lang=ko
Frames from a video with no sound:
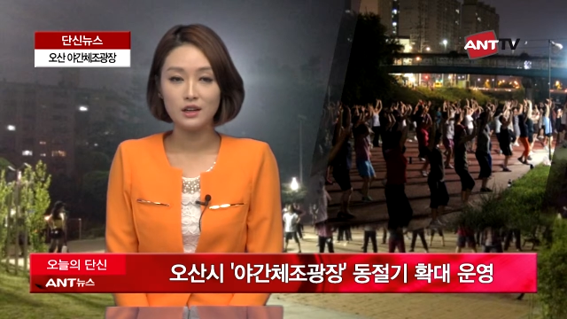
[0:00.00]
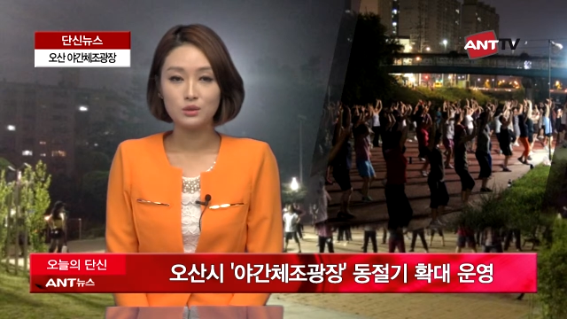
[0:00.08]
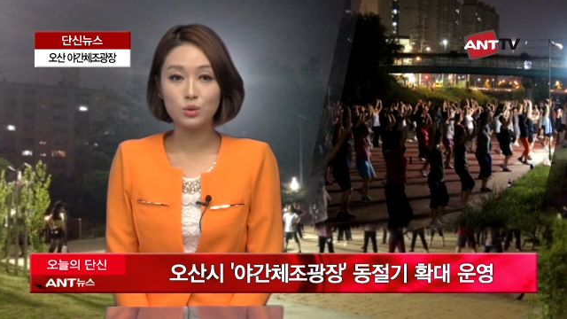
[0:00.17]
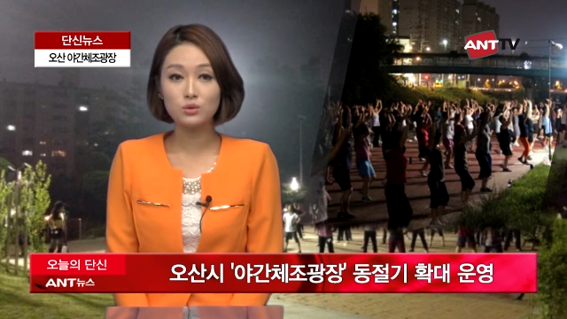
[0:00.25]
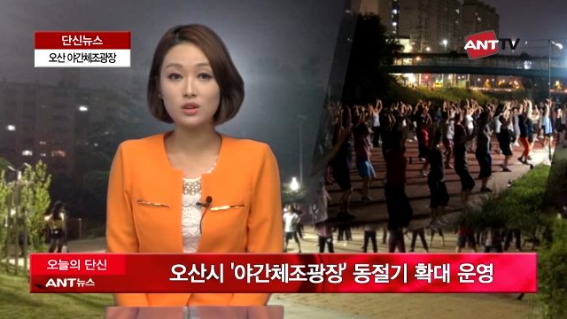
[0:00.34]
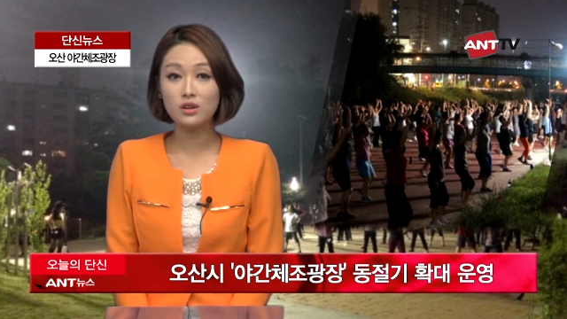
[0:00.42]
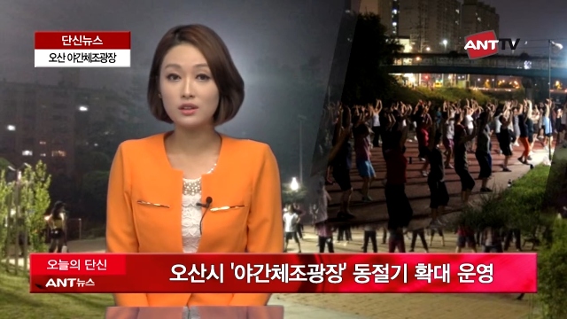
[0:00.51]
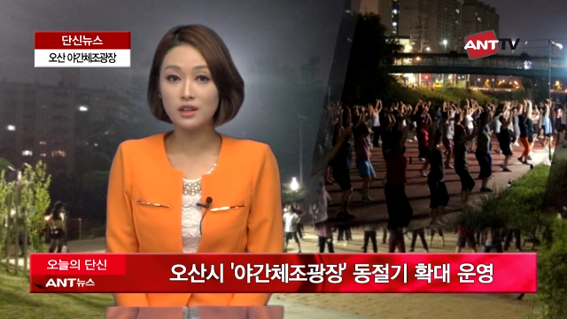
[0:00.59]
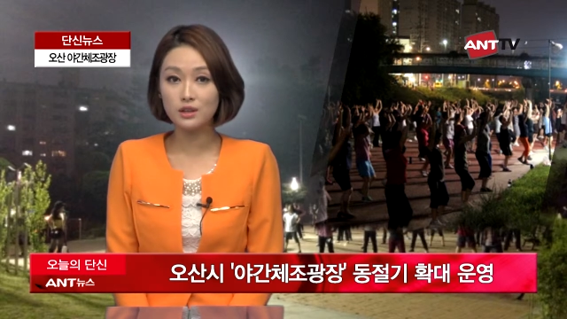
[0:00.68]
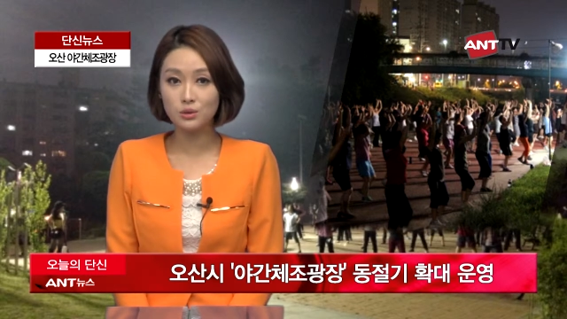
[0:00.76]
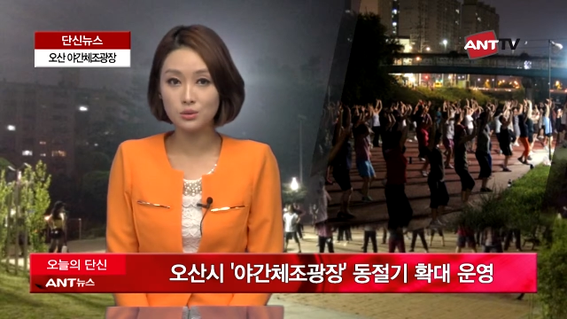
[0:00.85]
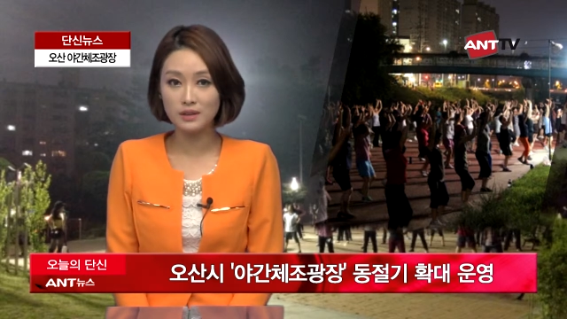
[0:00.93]

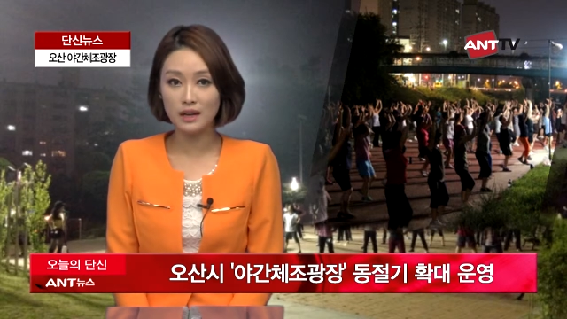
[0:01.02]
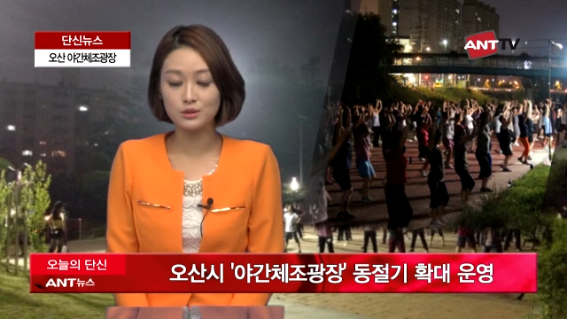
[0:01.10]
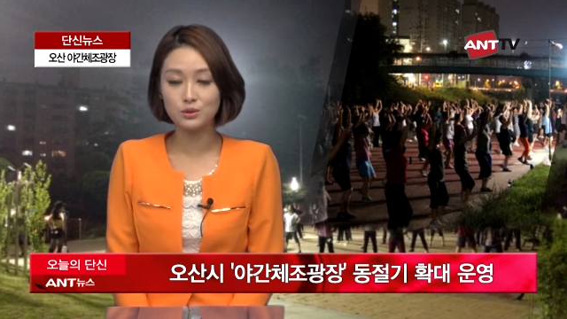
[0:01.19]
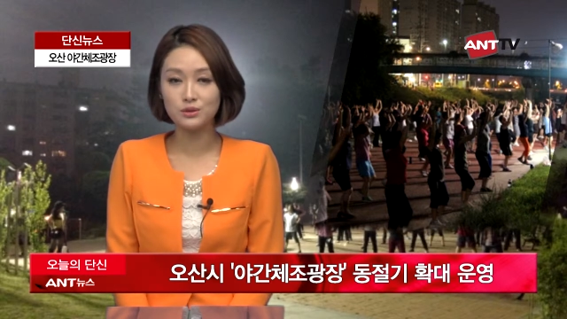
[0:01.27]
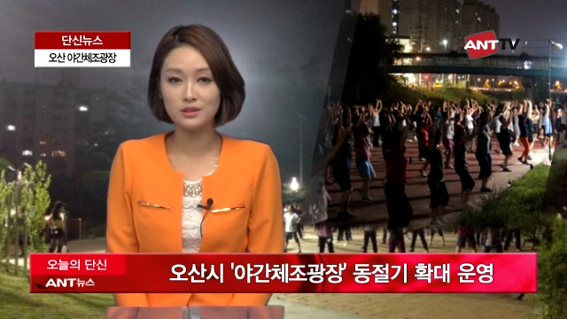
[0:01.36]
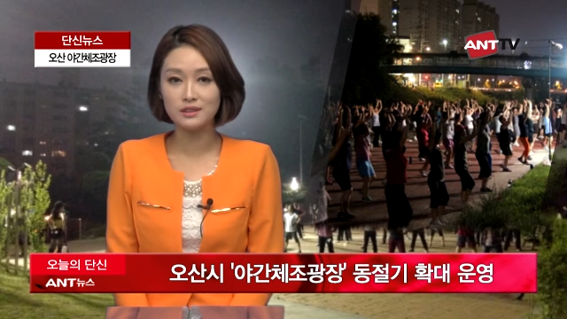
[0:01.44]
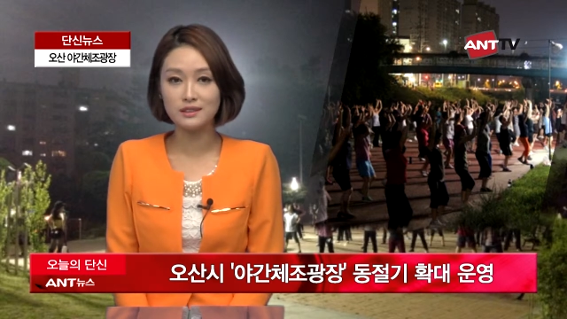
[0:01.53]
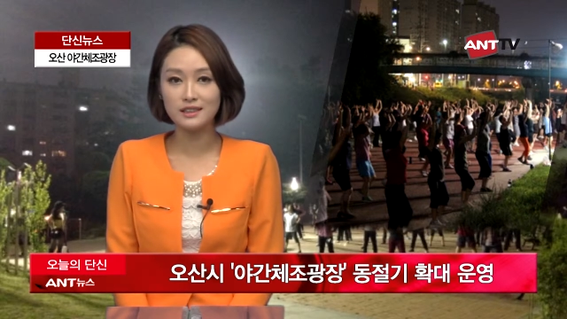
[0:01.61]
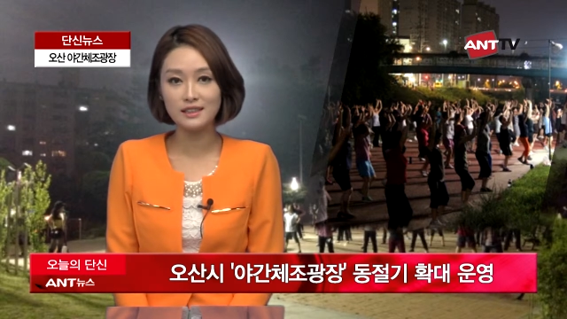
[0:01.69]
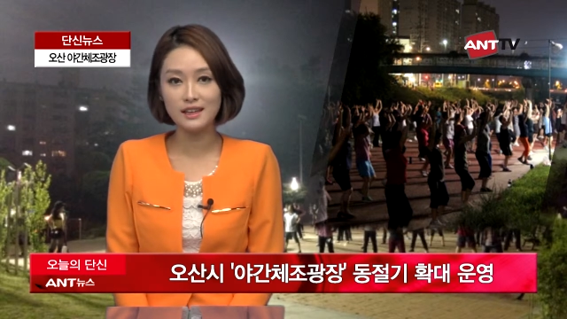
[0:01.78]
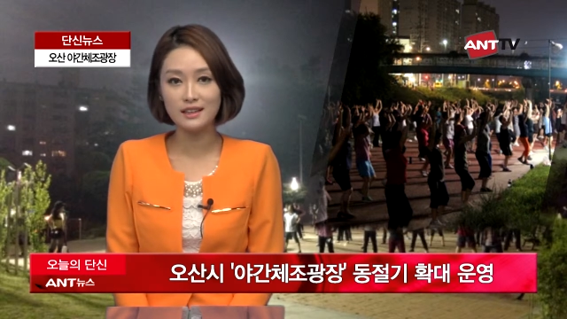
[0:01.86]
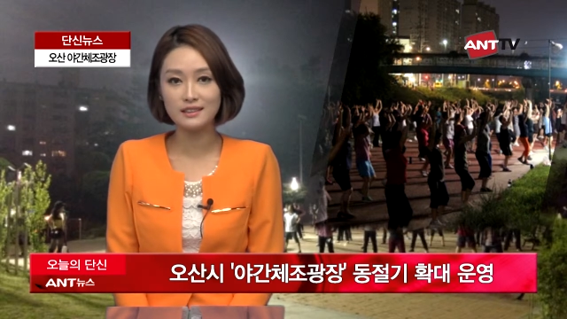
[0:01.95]
동절기에도 장소를
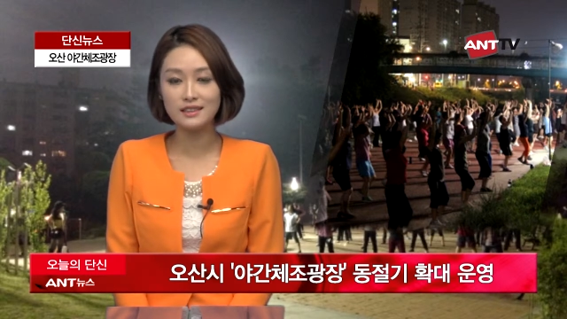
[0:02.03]
실내인